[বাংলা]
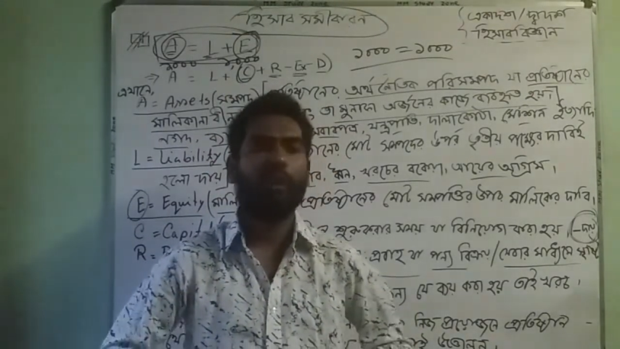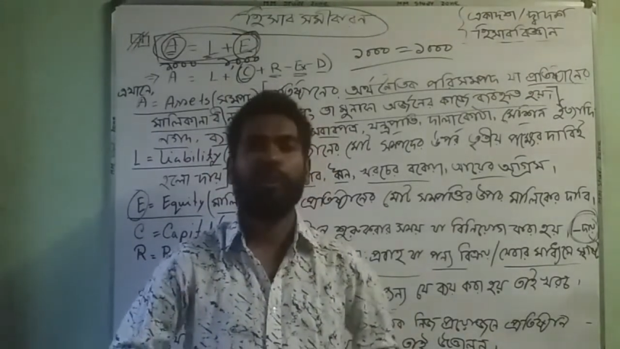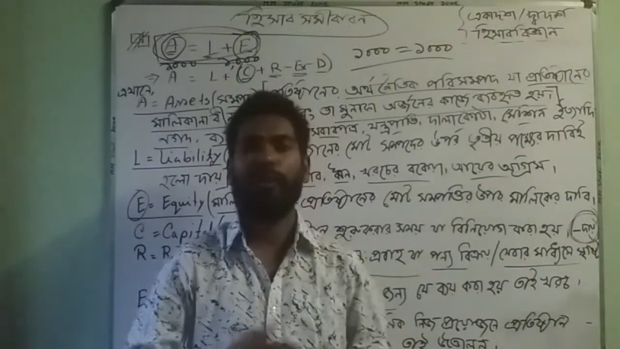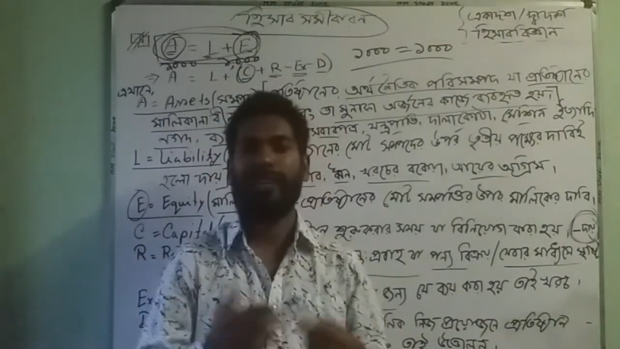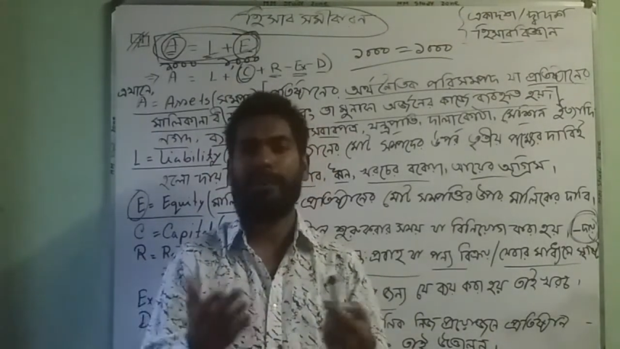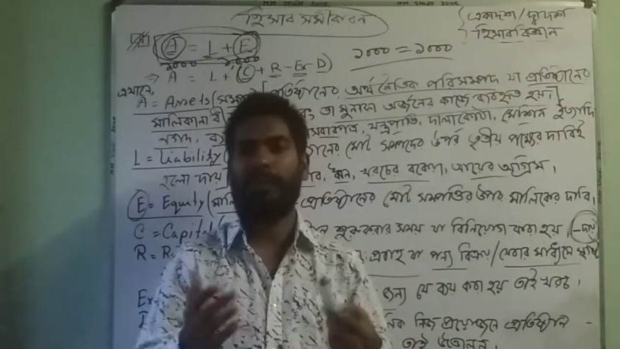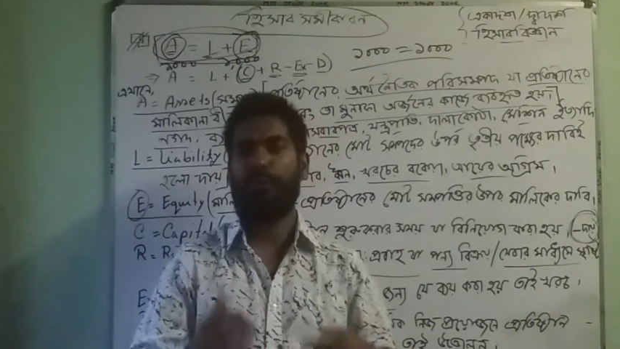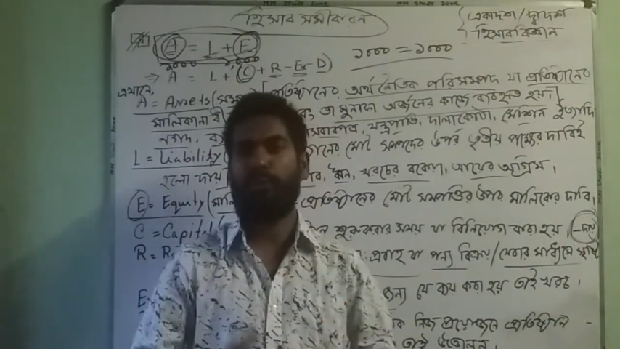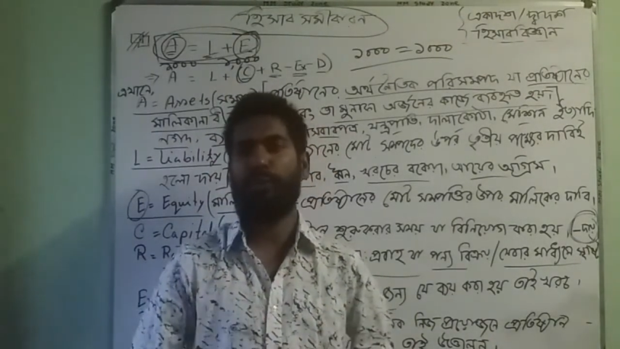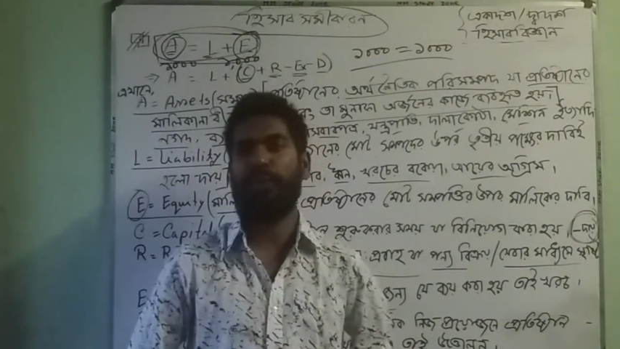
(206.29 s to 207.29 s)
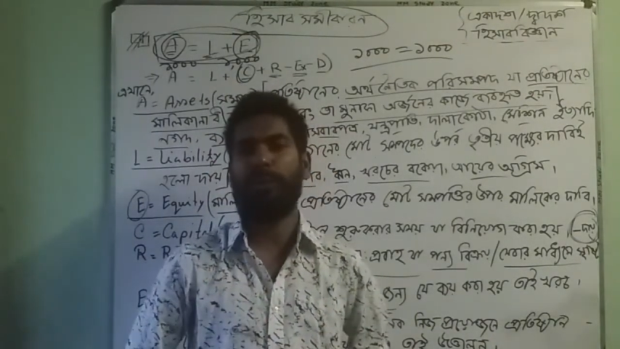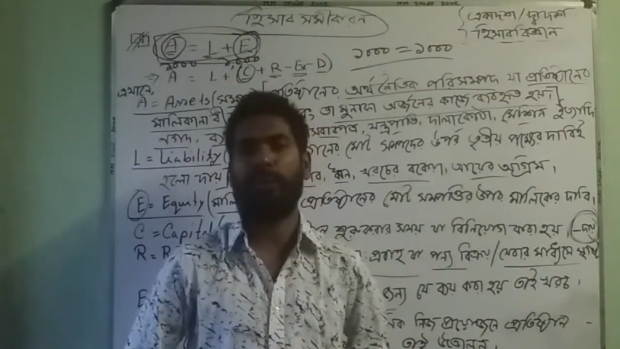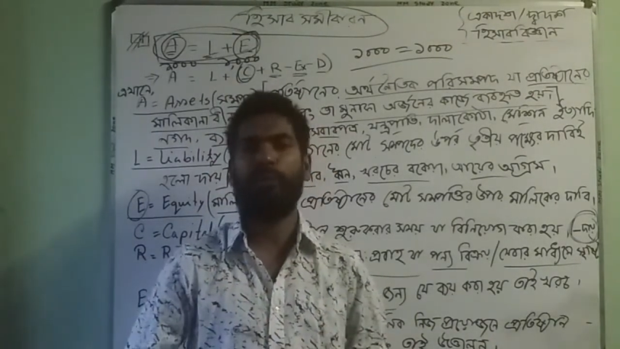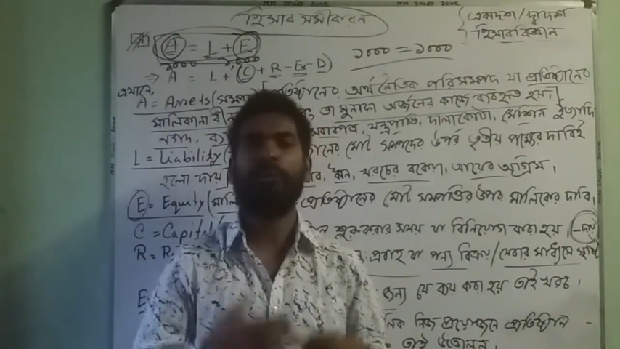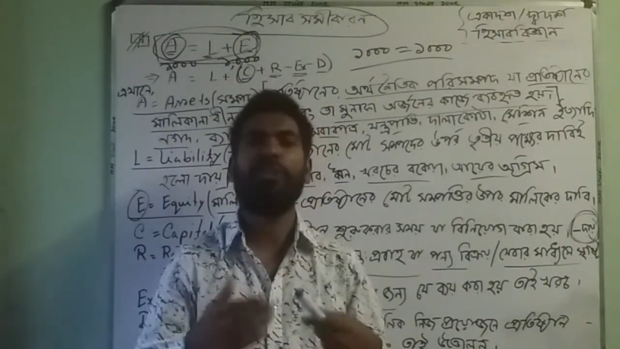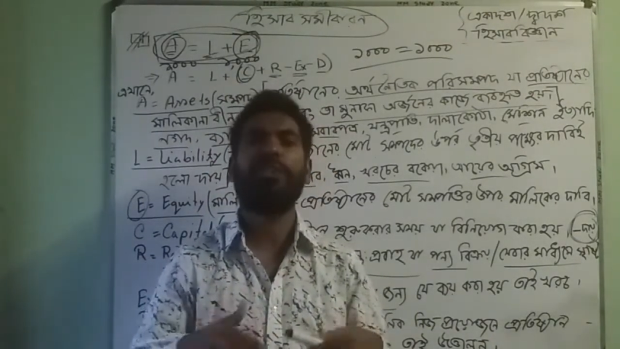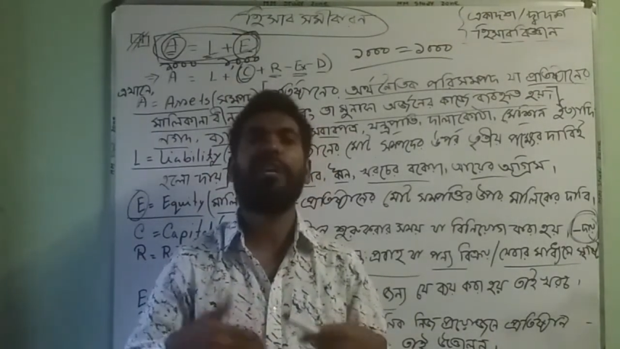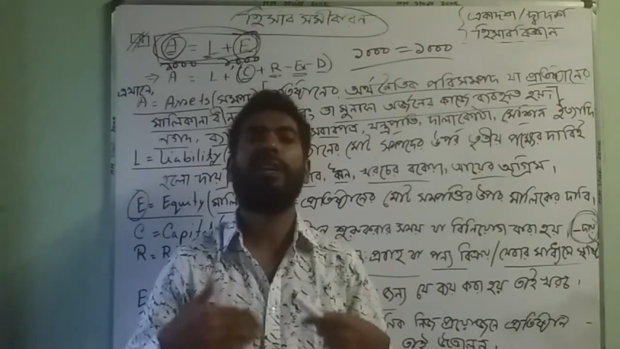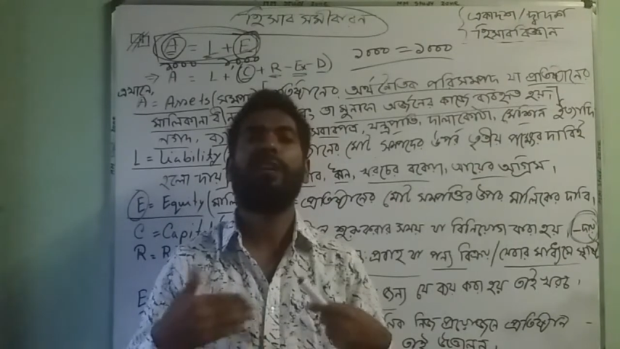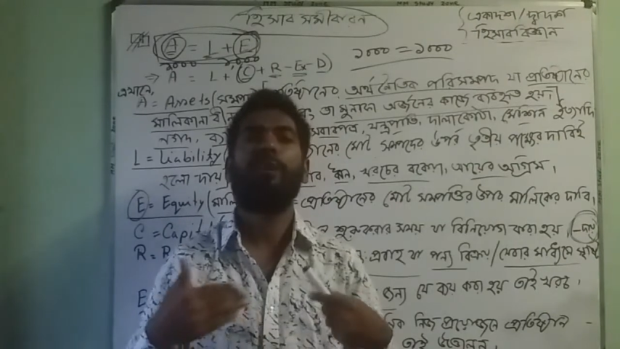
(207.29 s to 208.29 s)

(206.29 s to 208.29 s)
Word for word: অথবা এটা আমরা এভাবে বলতে পারি প্রতিষ্ঠান